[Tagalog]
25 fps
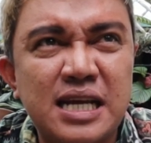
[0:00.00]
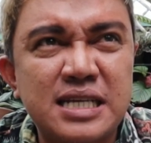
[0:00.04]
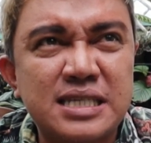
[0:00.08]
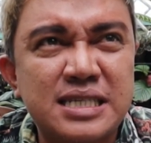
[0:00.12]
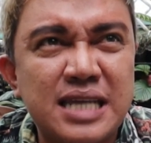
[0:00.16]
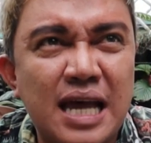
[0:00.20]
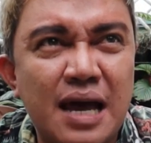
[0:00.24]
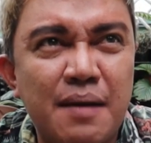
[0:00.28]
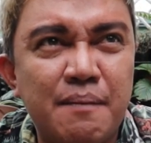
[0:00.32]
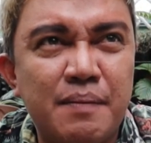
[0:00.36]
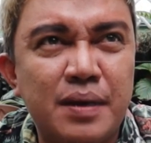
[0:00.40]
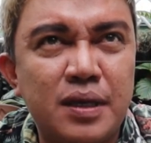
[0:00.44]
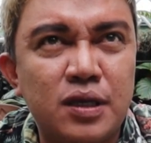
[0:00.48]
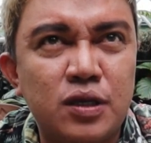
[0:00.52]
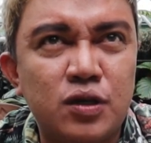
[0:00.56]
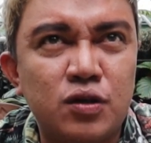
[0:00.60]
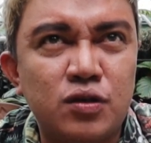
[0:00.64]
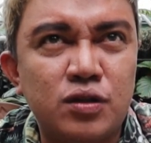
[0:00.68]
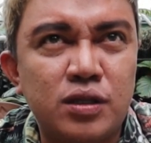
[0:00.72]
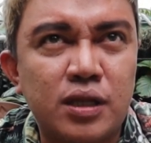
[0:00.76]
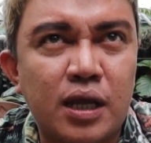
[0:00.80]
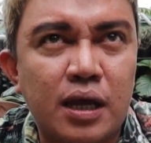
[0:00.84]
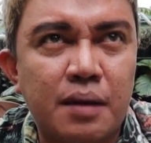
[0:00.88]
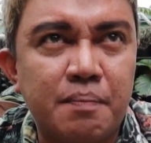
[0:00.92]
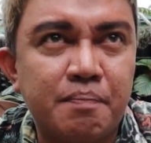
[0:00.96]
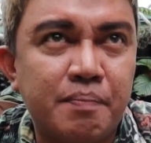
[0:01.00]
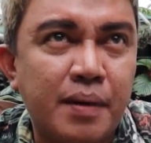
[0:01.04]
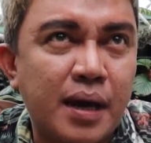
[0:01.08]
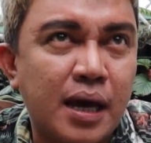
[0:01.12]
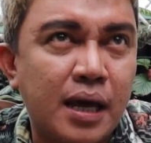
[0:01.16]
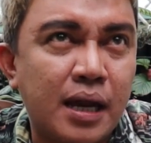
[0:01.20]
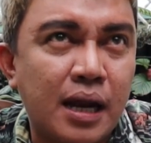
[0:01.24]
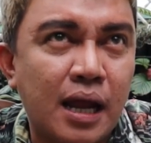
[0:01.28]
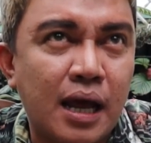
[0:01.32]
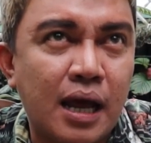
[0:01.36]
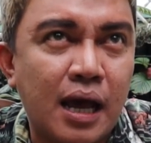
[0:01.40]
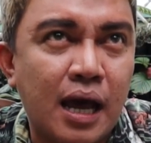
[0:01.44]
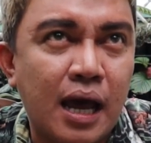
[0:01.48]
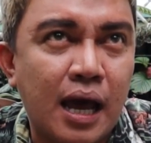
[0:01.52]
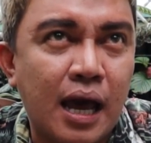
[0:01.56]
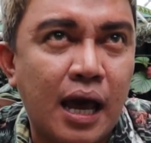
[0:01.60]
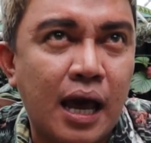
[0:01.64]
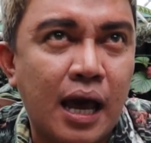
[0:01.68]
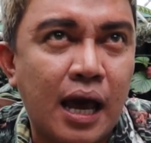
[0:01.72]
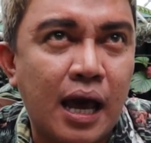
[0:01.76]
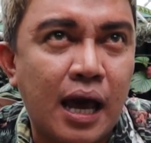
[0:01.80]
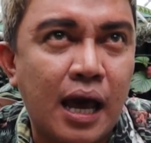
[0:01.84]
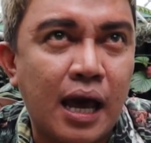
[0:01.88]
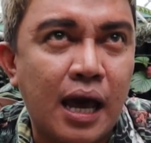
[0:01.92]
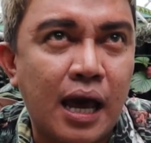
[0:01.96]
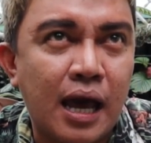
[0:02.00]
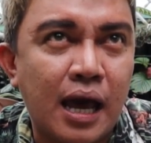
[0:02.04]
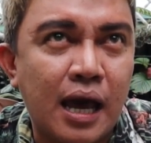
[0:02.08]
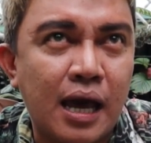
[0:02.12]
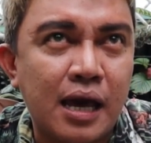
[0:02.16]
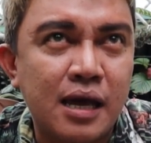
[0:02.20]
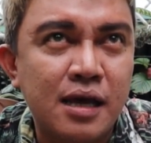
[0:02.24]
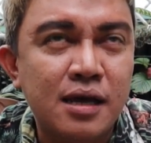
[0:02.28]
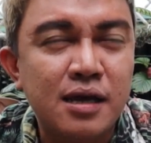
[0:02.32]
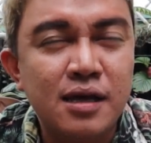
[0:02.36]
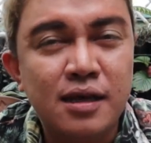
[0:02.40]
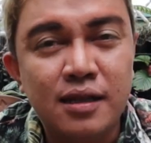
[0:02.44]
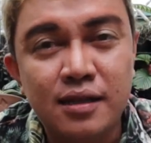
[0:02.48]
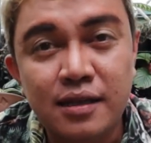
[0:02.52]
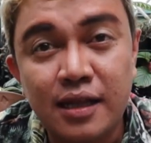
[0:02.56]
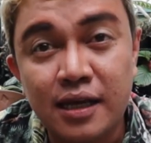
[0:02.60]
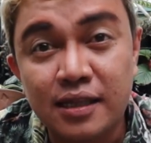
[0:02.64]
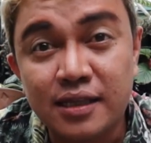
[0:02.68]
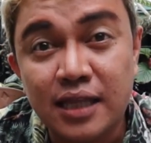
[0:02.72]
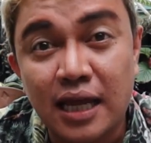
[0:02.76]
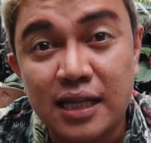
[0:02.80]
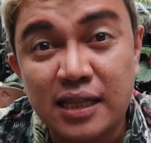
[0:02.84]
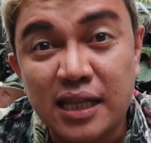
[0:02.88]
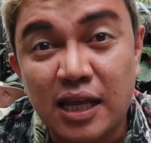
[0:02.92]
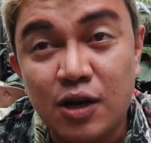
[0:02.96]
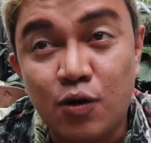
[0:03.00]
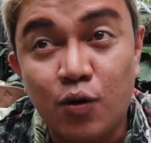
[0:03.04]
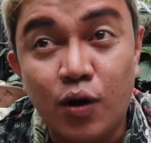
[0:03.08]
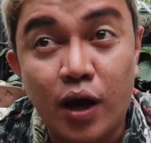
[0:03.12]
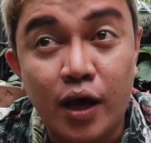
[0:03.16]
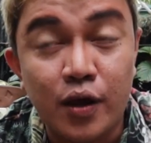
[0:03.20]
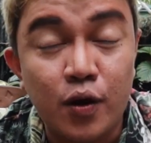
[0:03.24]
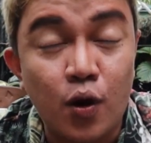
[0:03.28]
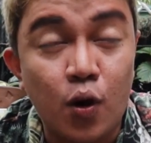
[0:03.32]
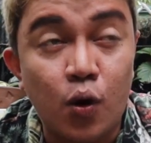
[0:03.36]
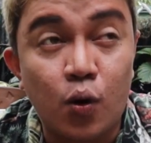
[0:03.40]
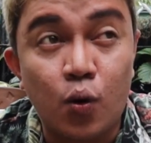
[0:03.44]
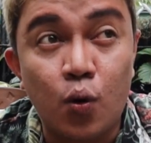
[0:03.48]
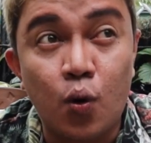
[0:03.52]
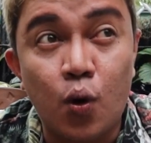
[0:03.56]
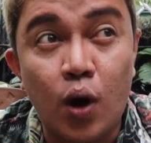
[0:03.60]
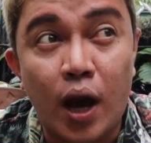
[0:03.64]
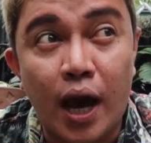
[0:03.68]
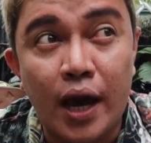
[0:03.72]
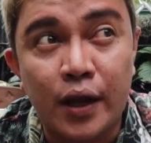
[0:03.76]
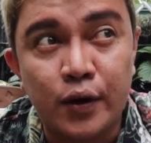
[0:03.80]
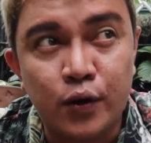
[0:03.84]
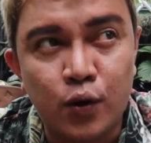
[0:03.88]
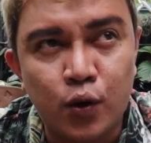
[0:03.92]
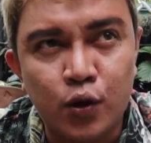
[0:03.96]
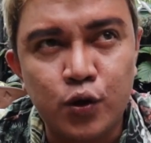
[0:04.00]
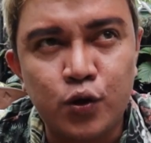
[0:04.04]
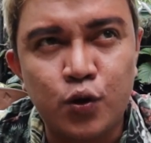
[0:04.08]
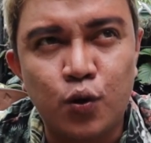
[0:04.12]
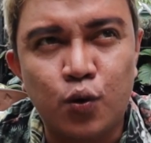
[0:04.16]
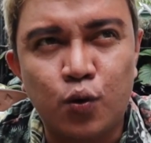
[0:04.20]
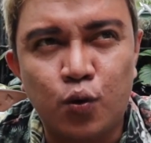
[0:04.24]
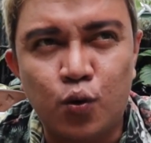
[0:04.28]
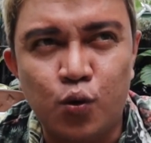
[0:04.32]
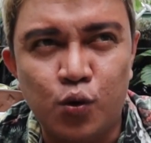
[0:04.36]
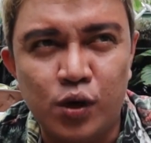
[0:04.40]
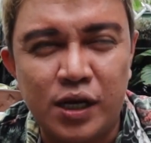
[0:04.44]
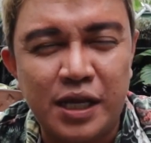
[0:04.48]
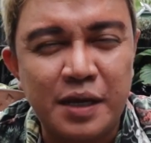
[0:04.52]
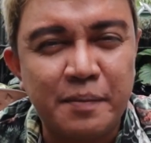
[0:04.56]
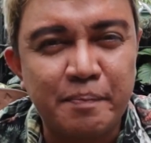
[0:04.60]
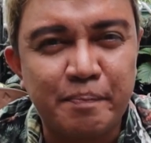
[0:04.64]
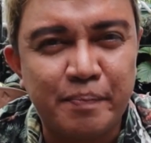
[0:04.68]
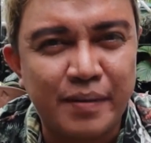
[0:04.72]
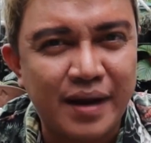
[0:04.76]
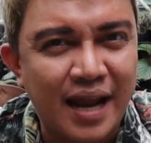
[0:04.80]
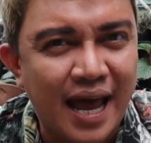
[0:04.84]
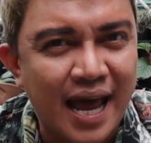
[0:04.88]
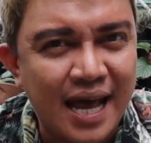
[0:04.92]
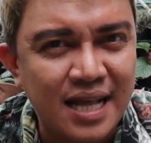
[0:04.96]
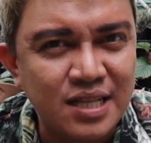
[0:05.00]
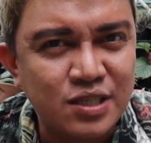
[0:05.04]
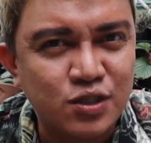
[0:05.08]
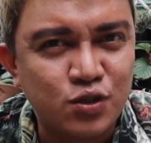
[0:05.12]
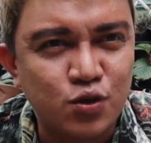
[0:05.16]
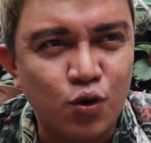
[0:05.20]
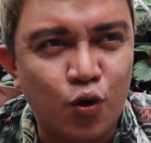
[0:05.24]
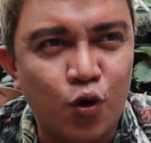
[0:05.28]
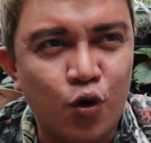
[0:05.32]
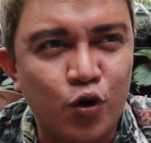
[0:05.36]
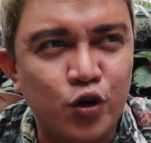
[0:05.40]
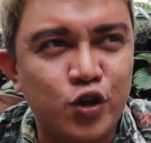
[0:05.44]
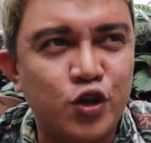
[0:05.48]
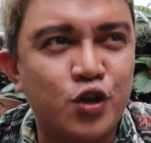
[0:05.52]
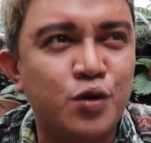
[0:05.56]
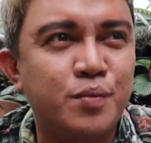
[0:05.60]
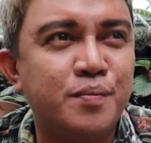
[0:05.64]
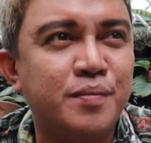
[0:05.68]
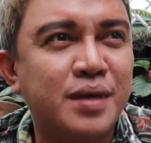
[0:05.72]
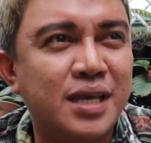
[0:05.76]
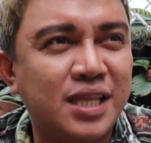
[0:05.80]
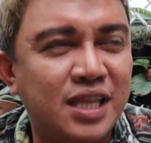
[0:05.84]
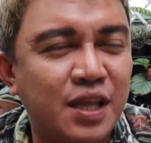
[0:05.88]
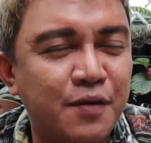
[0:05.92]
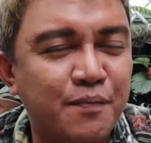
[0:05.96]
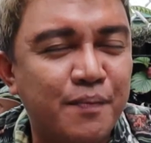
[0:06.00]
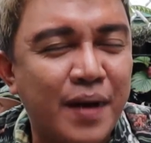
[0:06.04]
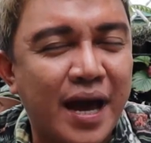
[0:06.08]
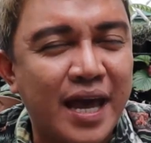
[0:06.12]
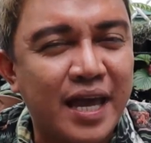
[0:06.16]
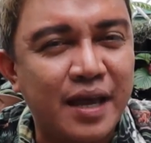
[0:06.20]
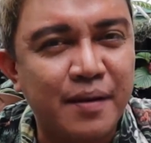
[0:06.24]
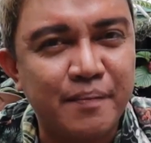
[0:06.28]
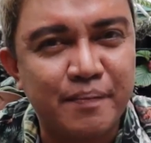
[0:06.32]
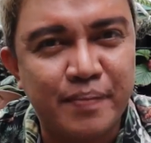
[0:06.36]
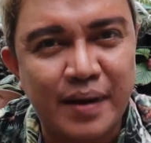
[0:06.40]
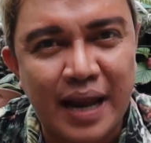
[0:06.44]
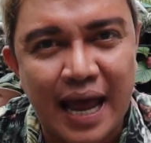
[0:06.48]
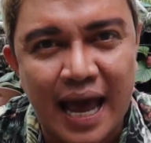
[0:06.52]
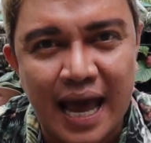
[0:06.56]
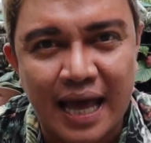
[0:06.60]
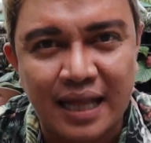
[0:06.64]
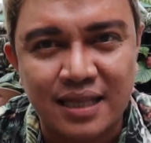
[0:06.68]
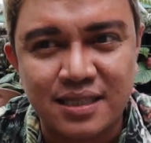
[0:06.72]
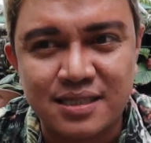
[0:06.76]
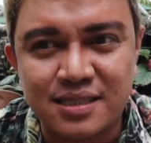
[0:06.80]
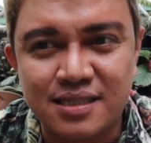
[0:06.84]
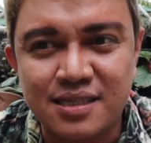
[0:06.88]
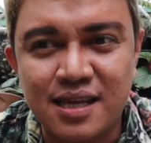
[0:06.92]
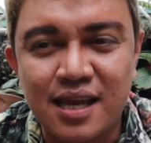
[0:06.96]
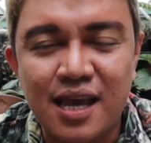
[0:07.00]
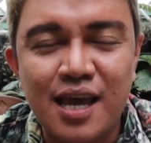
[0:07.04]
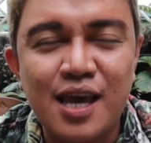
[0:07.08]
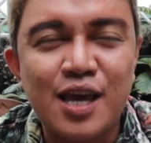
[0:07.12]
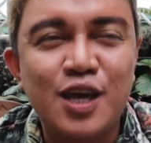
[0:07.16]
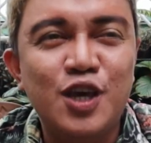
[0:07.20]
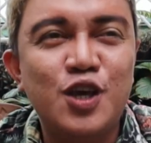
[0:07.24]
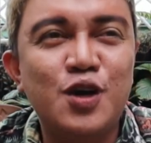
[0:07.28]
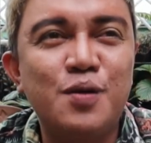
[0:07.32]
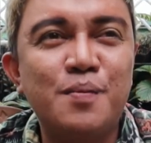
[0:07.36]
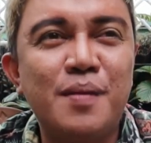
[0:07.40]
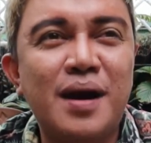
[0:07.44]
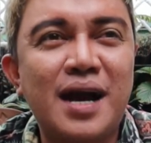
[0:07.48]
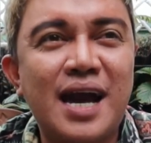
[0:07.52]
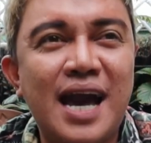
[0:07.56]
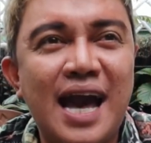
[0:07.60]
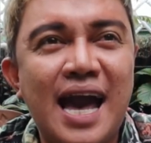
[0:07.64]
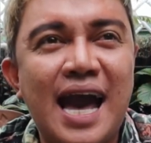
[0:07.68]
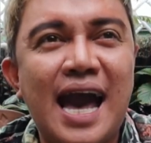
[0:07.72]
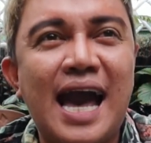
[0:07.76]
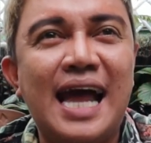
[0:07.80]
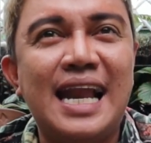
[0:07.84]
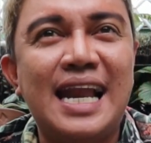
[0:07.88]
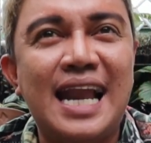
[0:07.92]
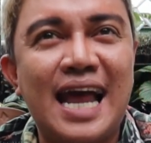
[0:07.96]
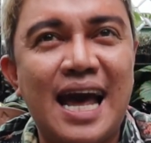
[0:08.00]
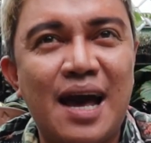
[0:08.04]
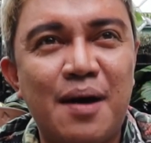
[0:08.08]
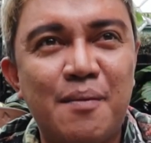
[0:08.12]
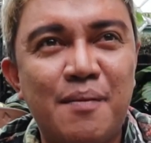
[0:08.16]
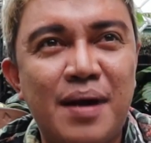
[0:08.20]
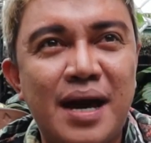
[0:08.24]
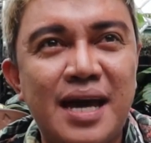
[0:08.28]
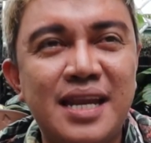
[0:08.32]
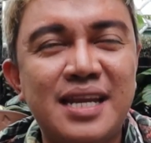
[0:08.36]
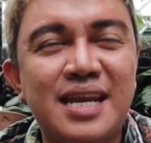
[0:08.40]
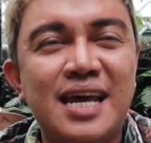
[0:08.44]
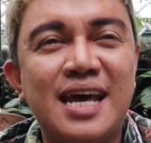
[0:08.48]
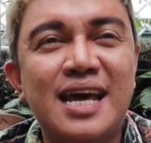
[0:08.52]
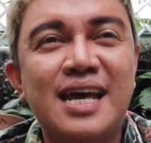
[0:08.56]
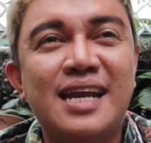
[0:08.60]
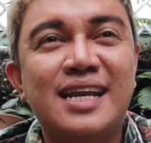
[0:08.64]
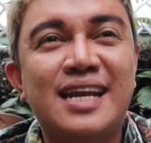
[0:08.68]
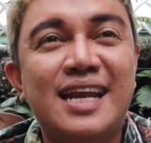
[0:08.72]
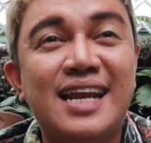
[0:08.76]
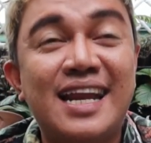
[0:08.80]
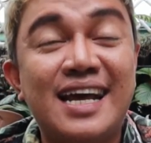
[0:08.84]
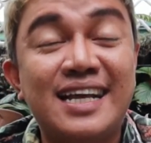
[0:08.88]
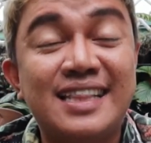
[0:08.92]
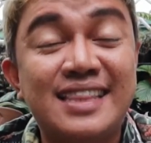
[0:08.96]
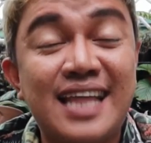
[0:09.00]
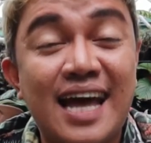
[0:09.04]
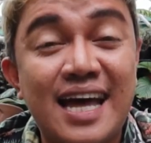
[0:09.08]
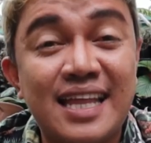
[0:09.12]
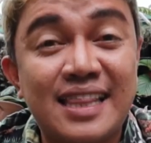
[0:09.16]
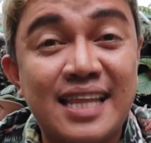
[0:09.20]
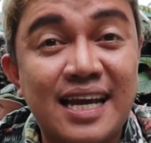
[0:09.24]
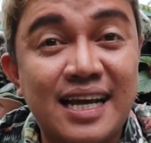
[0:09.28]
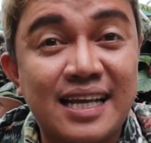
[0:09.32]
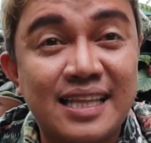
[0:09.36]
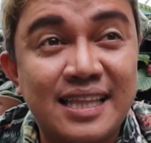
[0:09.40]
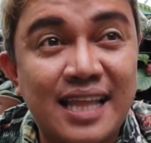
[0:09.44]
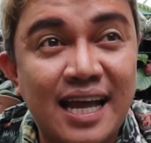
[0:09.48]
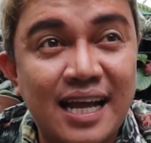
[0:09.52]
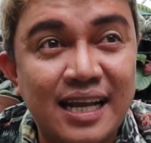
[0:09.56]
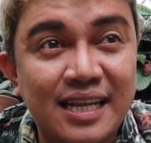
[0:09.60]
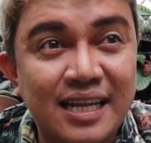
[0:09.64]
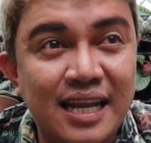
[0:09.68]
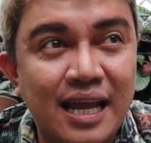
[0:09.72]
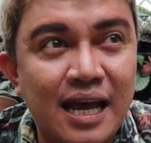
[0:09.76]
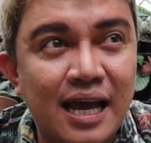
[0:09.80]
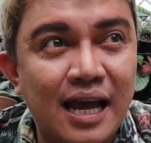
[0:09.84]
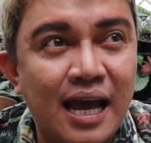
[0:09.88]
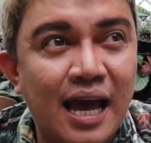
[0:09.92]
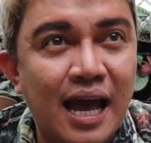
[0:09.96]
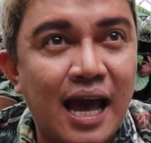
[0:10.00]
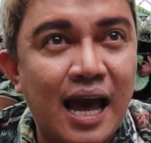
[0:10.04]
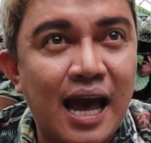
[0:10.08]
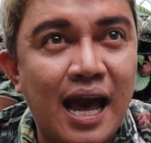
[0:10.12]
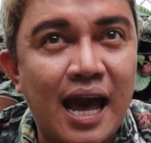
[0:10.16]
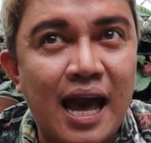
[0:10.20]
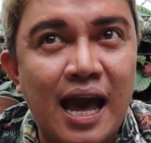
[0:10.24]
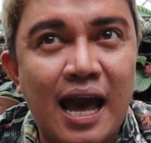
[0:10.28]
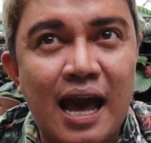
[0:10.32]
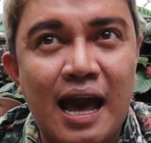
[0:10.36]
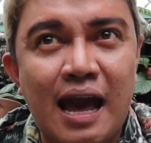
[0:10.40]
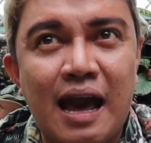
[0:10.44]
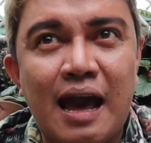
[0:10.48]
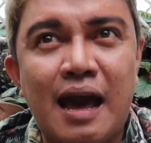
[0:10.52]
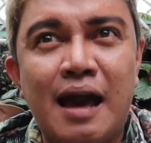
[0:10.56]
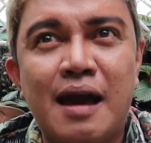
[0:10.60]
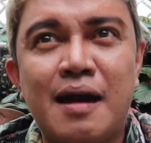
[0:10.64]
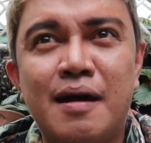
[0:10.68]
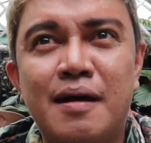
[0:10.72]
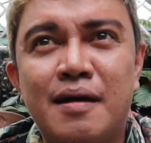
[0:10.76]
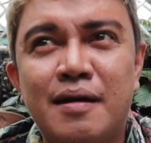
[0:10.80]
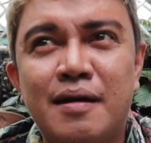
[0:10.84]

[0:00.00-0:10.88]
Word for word: sinasabi nyo na parang uh, nagtatanong kayo kung ano yung cooling plants or humidifying plants. Yung mga halaman na nagdadagdag ng uh,